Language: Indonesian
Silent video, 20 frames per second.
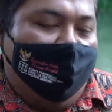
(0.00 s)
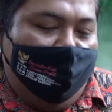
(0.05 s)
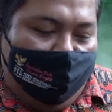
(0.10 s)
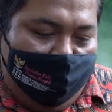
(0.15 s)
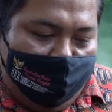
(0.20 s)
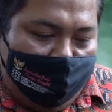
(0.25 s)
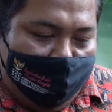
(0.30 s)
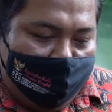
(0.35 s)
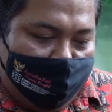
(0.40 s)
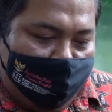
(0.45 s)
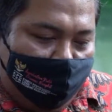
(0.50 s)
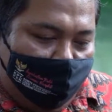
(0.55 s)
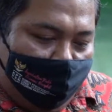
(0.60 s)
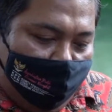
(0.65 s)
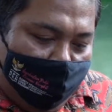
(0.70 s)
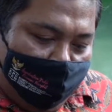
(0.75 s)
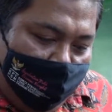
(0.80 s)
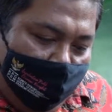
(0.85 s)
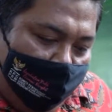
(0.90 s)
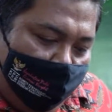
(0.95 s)
nah dari situ
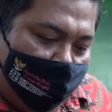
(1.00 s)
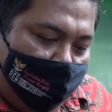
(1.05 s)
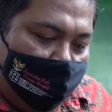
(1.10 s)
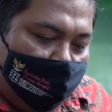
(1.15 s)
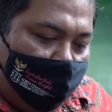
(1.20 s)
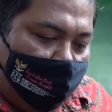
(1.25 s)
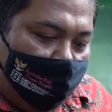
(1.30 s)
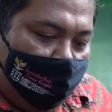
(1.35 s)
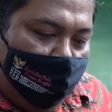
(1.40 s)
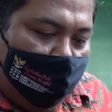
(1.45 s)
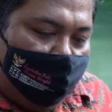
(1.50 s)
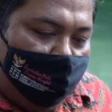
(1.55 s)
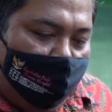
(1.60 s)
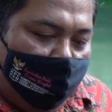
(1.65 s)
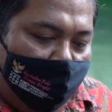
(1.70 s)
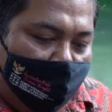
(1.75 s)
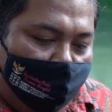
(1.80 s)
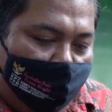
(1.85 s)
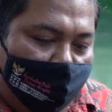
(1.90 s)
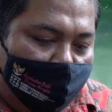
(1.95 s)
kita bentuk
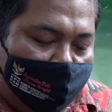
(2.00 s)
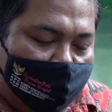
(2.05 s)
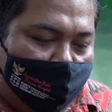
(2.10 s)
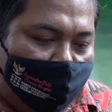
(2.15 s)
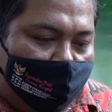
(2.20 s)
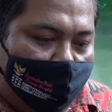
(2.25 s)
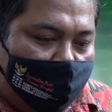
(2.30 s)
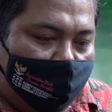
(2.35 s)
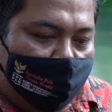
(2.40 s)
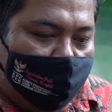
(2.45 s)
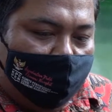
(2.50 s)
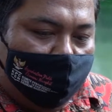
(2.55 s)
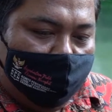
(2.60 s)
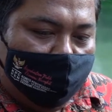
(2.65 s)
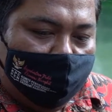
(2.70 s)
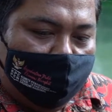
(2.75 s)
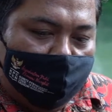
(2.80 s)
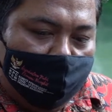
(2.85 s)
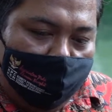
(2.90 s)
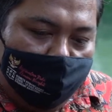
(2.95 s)
beberapa teman
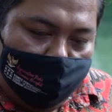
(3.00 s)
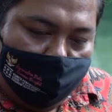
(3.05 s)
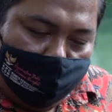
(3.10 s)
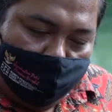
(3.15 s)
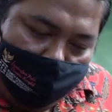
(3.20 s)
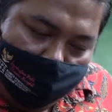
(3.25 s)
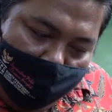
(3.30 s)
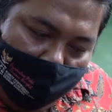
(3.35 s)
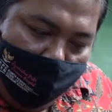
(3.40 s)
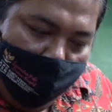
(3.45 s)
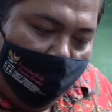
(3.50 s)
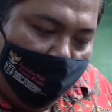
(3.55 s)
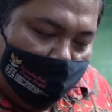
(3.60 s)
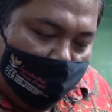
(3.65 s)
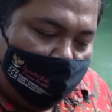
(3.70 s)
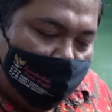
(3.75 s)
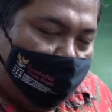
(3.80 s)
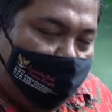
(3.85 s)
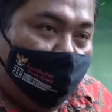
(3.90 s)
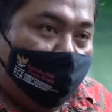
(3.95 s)
pertama awalnya
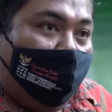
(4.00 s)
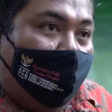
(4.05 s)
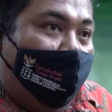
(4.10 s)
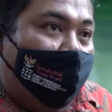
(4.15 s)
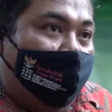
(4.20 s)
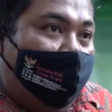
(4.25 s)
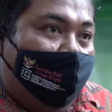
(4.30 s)
10 orang